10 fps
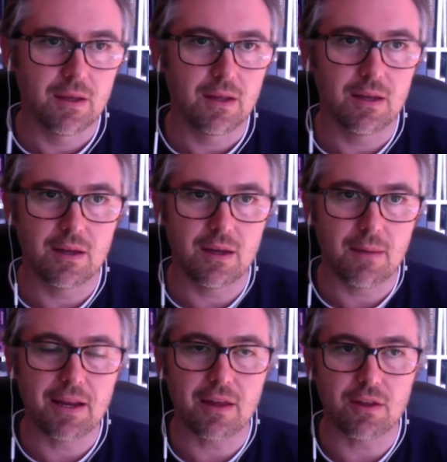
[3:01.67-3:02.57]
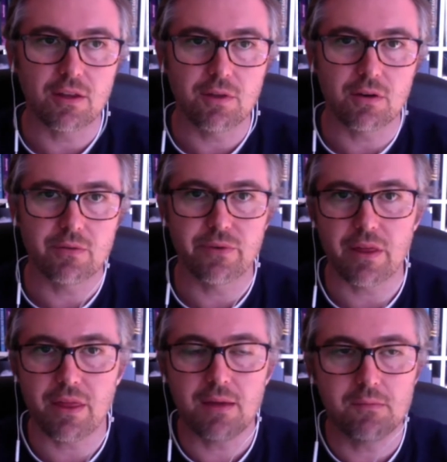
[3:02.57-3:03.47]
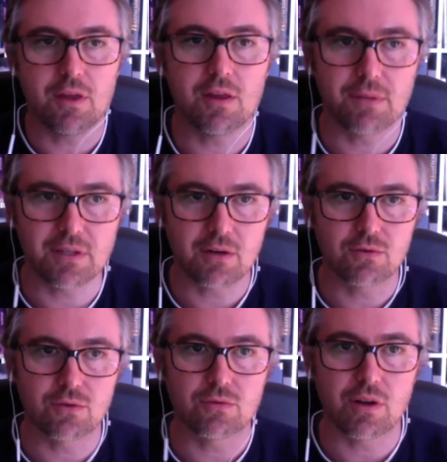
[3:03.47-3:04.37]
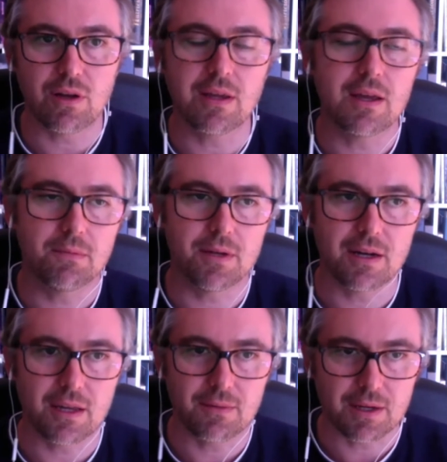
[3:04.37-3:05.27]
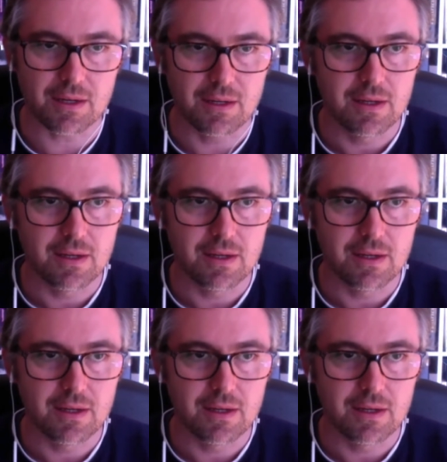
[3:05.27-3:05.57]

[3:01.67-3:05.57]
eh, aplicación de videoconferencia, empiezo a pasar consulta online y a esperar que venga.